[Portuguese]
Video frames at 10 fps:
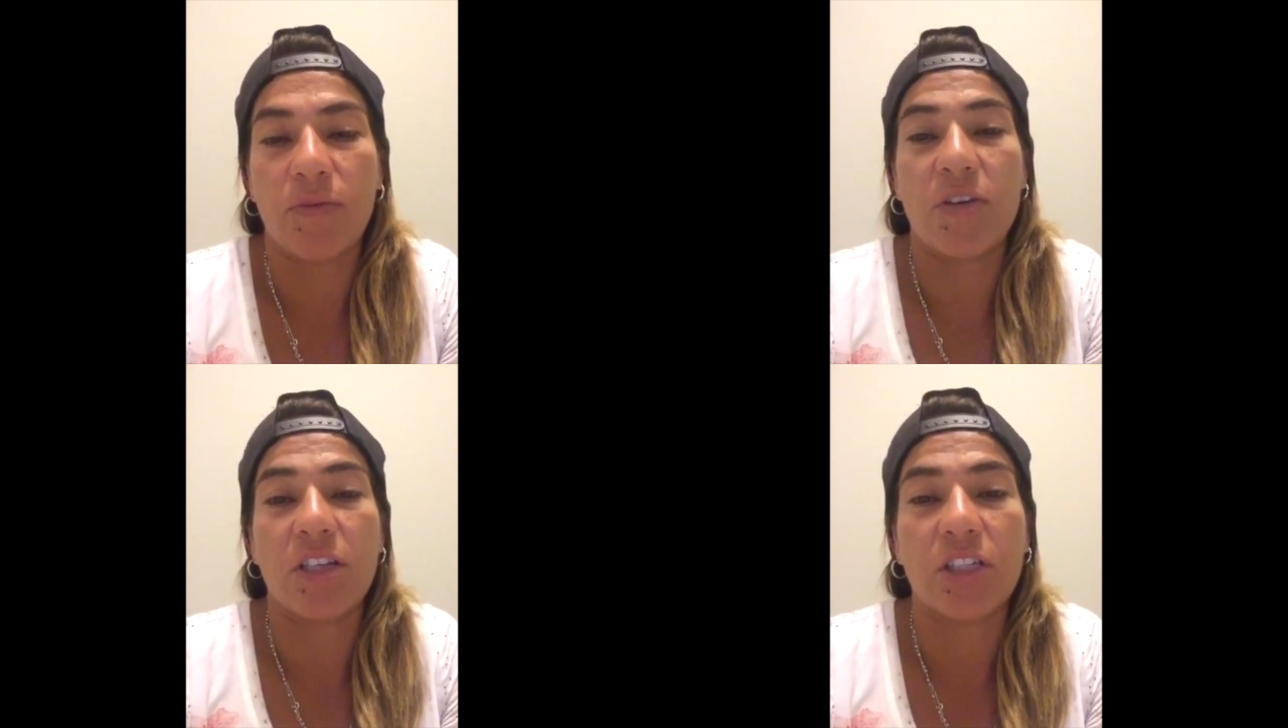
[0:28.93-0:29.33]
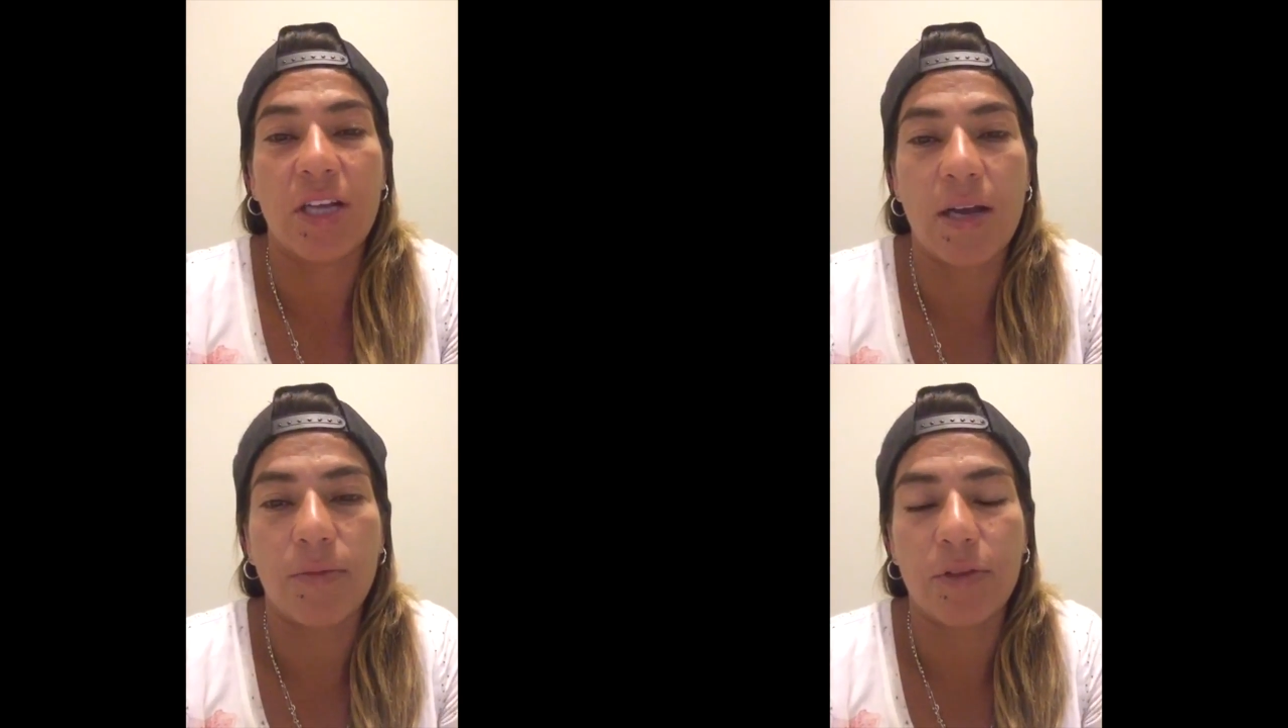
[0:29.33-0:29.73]

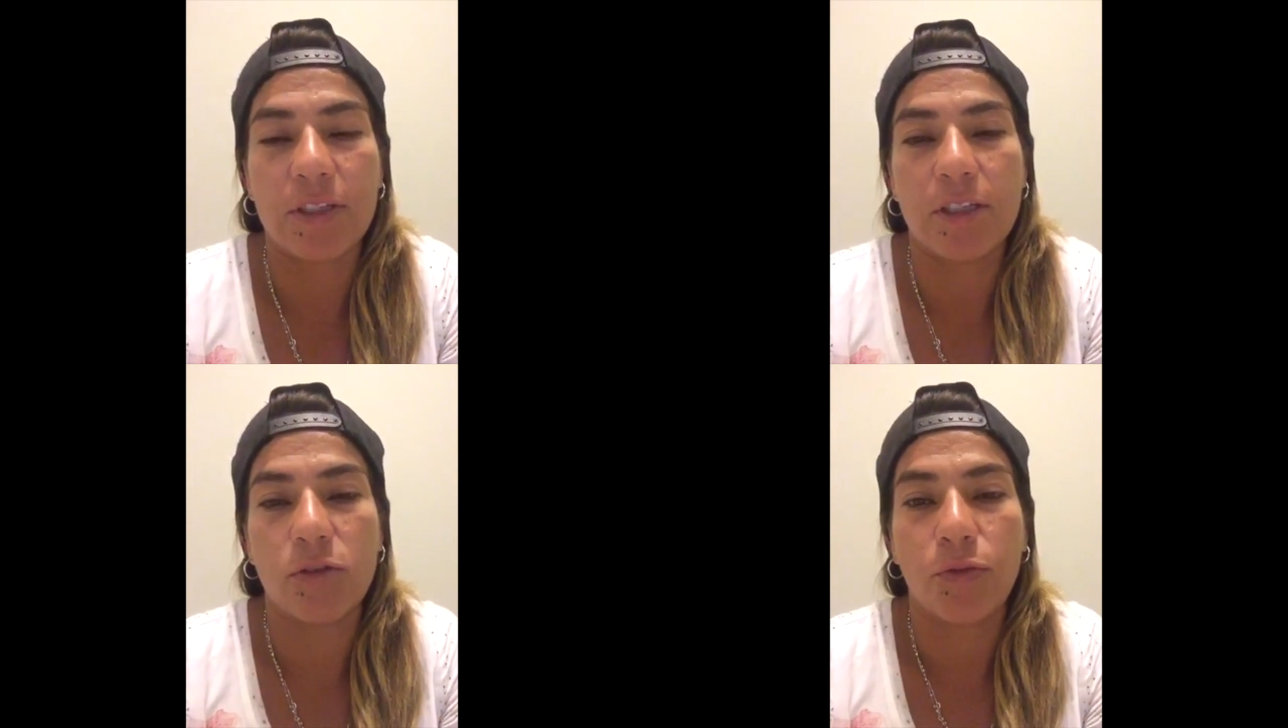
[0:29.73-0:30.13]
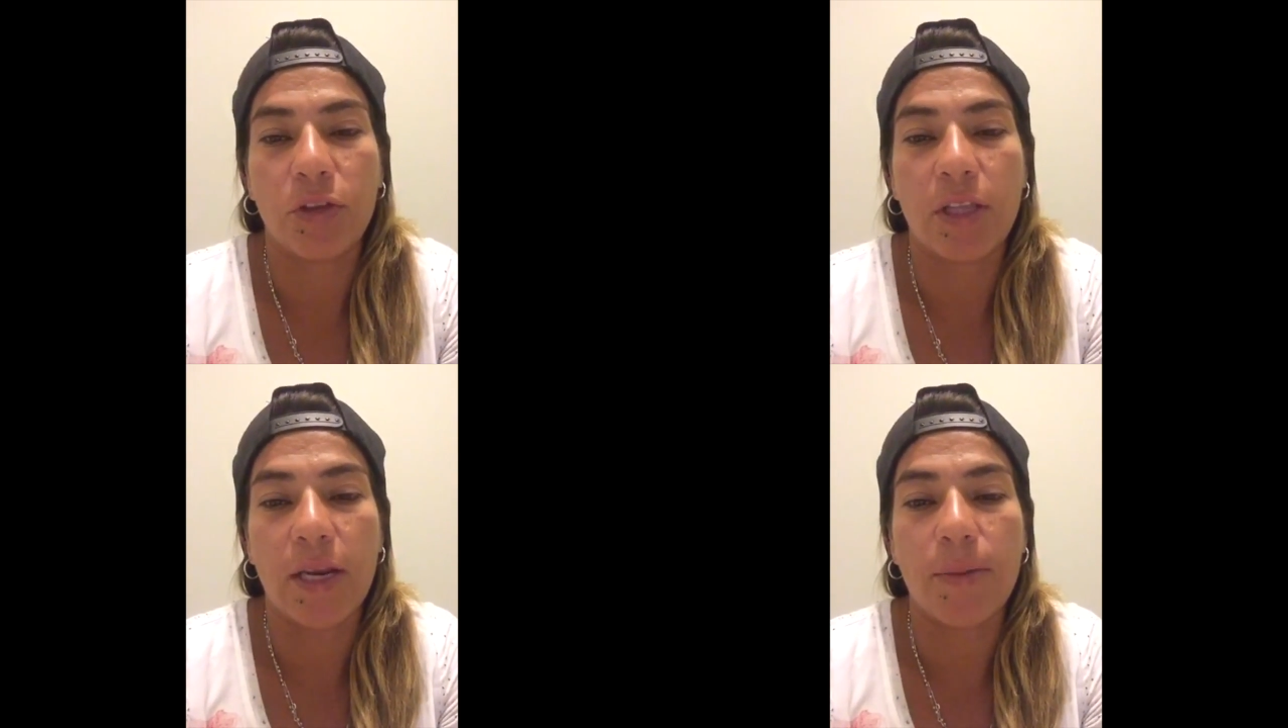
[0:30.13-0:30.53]
viajar, fazer surf
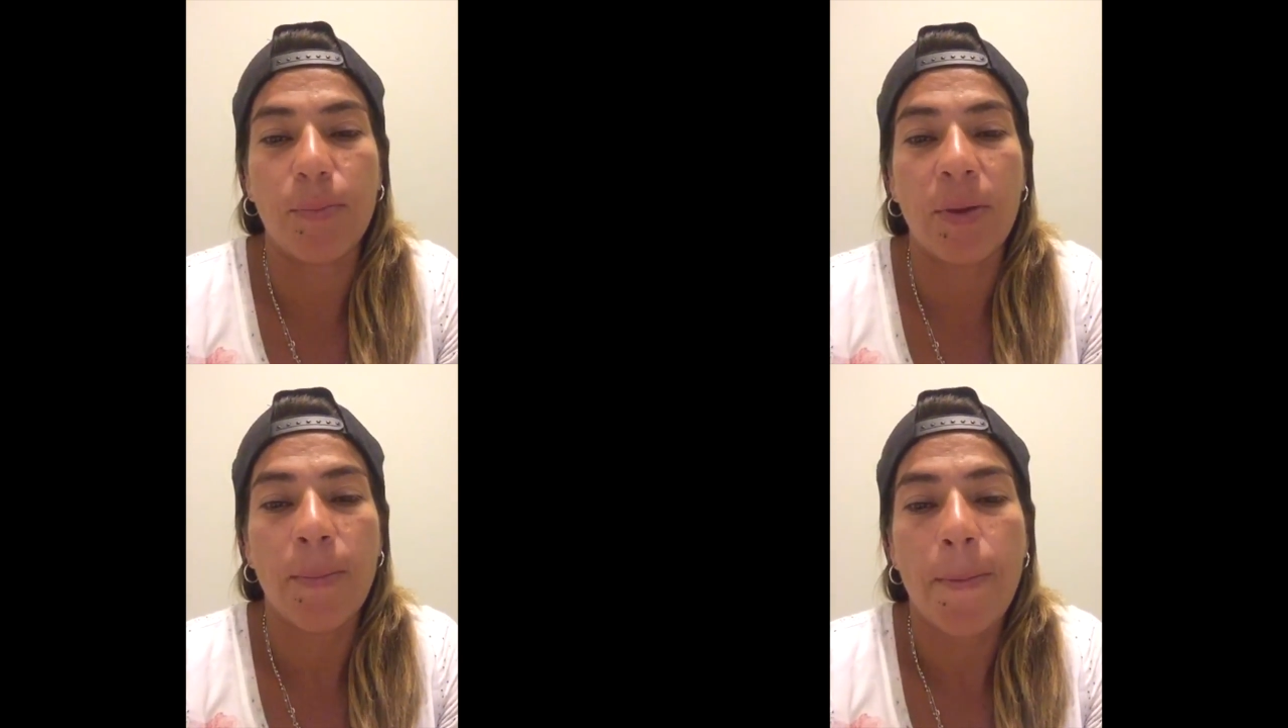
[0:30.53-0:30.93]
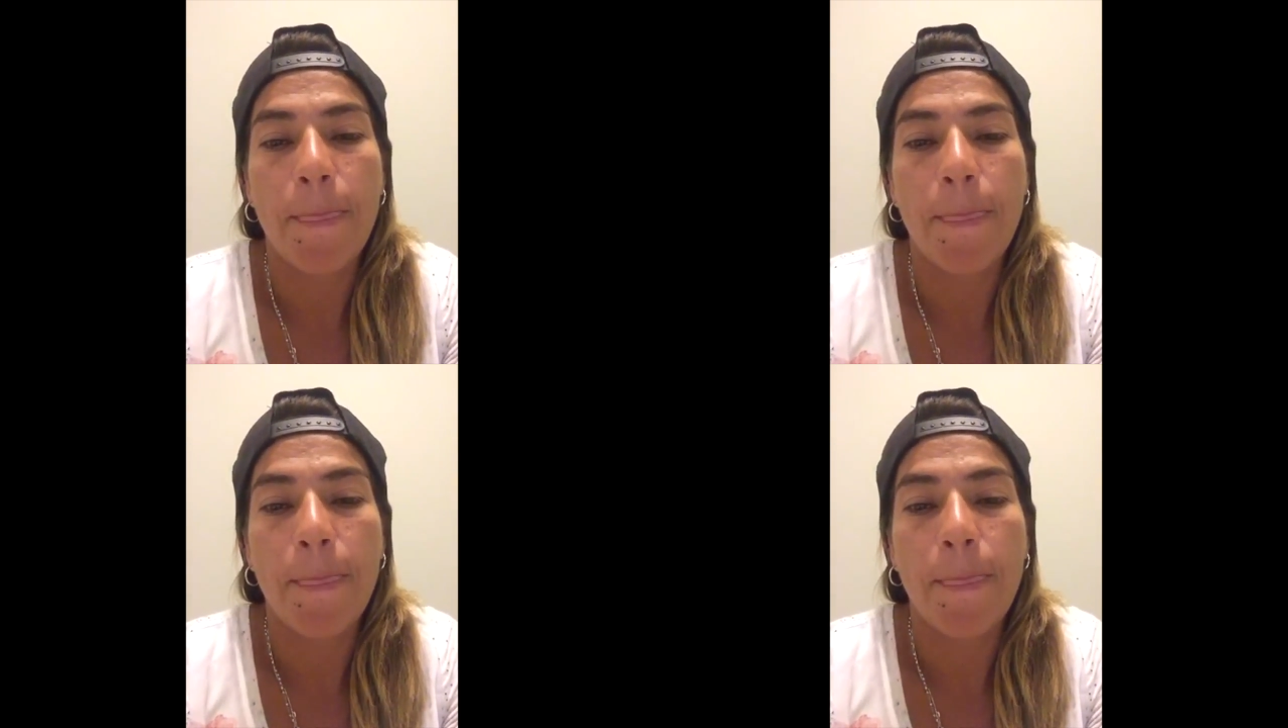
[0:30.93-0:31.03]
trip